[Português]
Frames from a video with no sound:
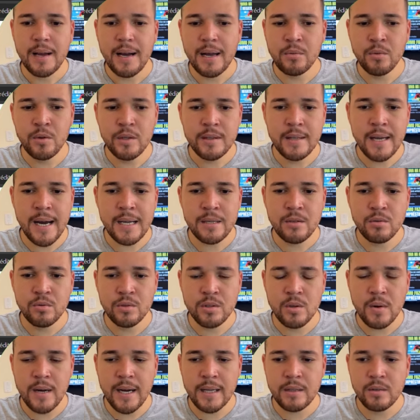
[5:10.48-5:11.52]
a anuidade do
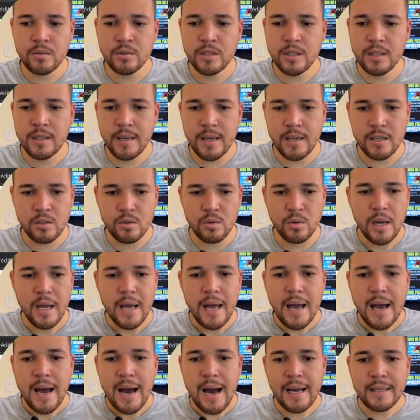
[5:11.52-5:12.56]
seu cartão de crédito.
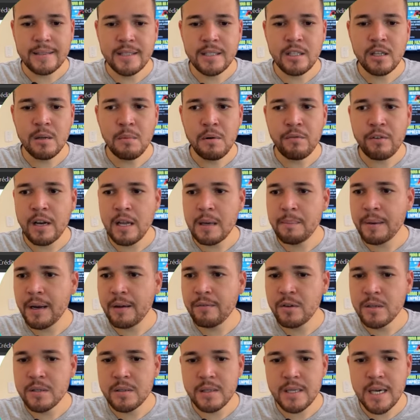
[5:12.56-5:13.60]
Assim como eu falei para
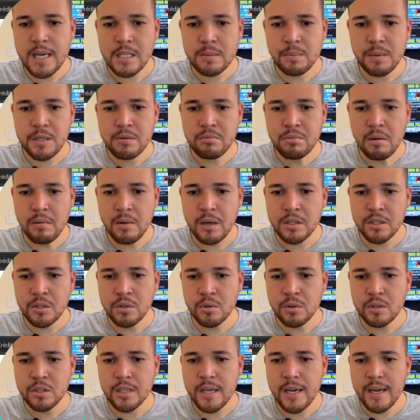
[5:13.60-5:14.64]
vocês, pessoal, ó,
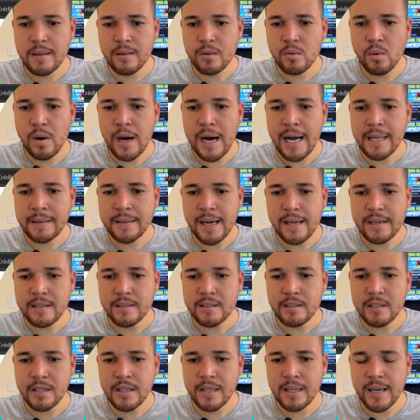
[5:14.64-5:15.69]
sujeito à
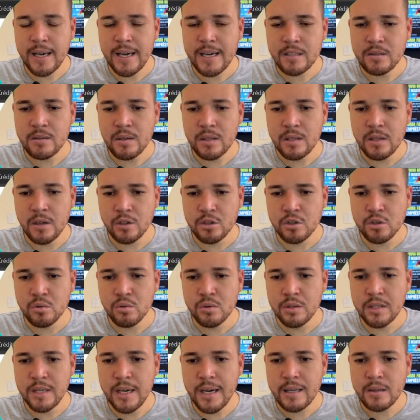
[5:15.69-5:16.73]
análise de crédito aqui, ó,
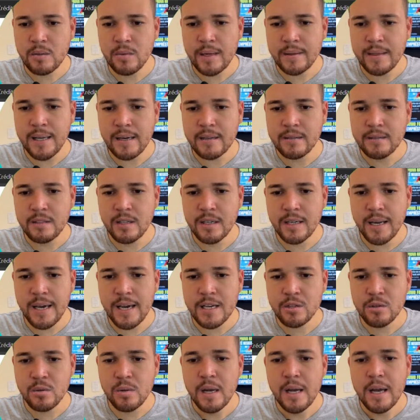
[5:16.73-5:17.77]
sujeito à análise de
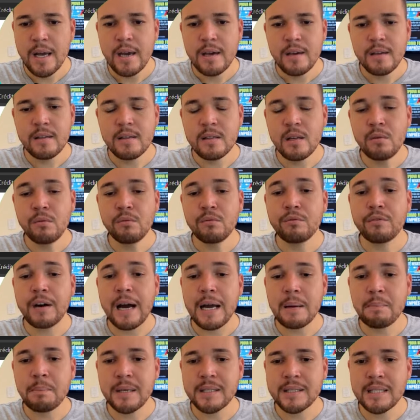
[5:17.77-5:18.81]
crédito. Então,
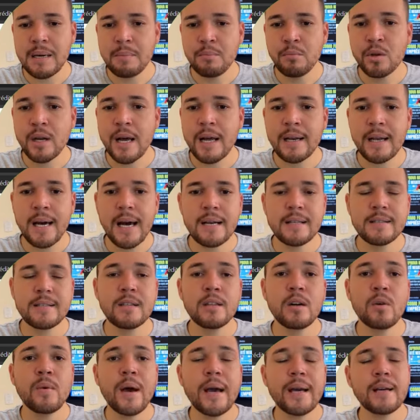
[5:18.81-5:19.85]
vai passar por análise,
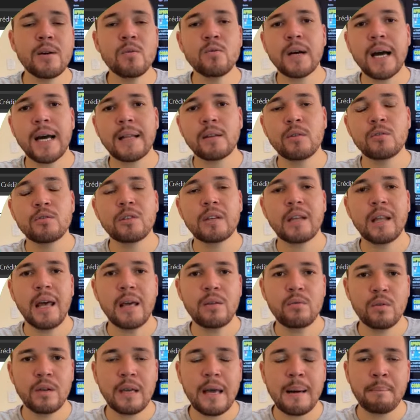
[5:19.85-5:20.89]
não é que é um cartão de
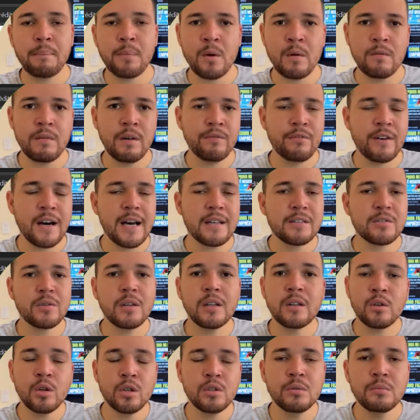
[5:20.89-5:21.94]
crédito que aprova fácil,
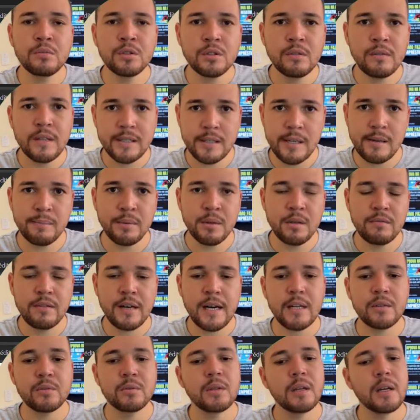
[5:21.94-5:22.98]
que todo mundo vai ser
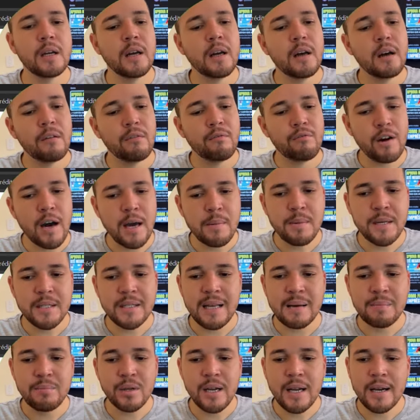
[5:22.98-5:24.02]
aprovado. Vai
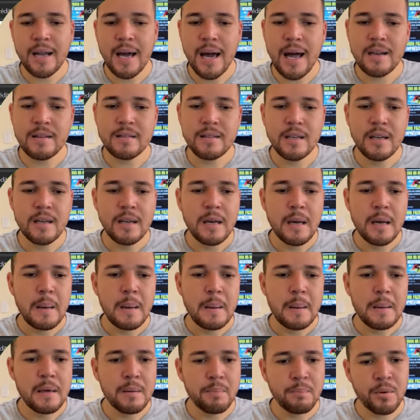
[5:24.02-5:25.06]
passar por análise,
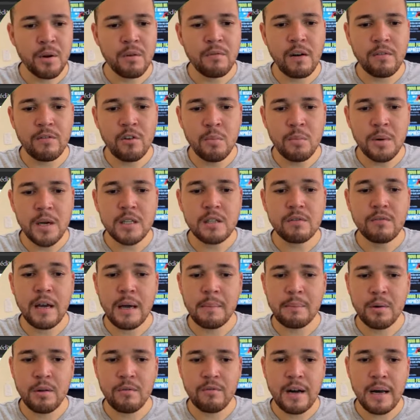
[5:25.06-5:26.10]
e provavelmente vai
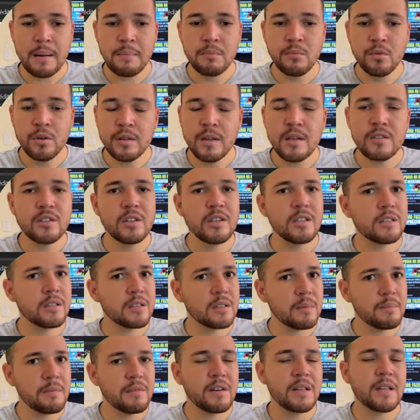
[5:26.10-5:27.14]
aprovar muita gente
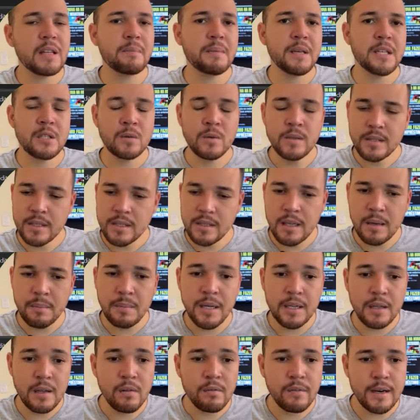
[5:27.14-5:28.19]
e também vai ter pessoas que
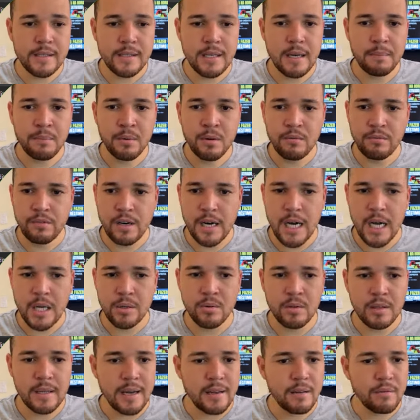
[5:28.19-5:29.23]
também não vai ser
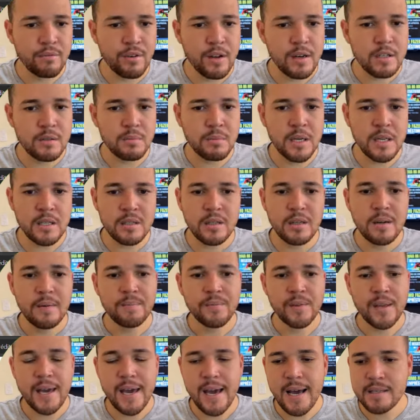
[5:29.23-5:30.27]
aprovado, tá? Infelizmente
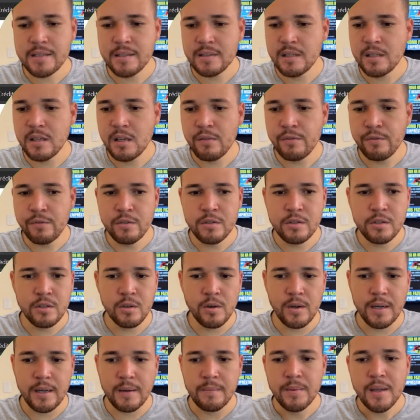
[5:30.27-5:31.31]
é assim que
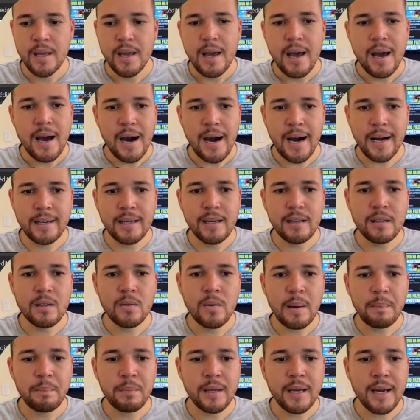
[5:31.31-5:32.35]
funciona. Aqui tem
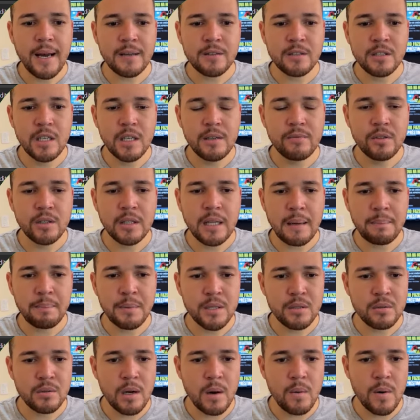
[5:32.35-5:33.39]
um aplicativo, tá,
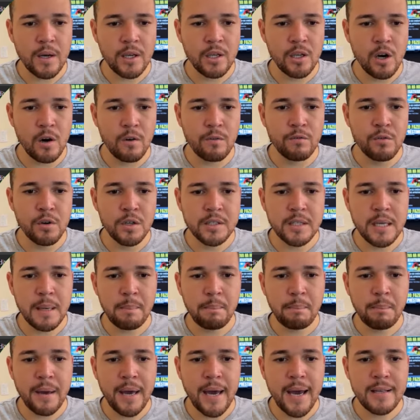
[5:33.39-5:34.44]
pessoal? Aqui, ó, você
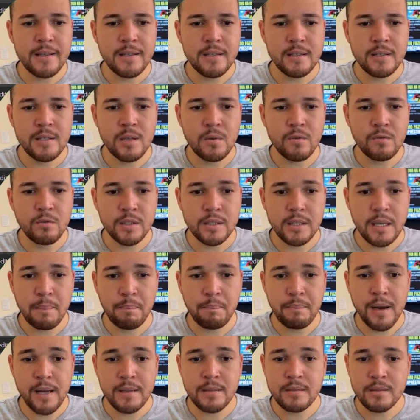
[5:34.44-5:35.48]
pede seu, você
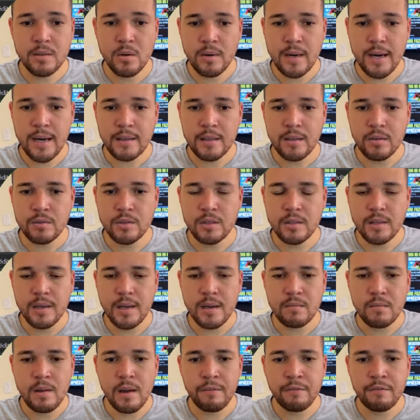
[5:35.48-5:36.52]
pede seu cartão de
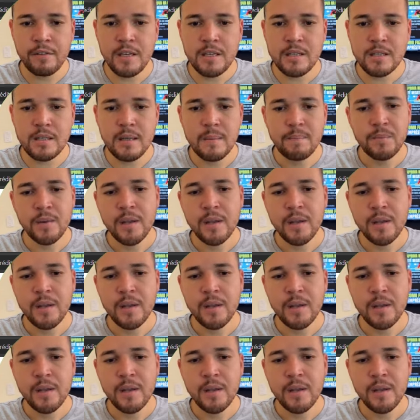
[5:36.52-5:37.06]
crédito afins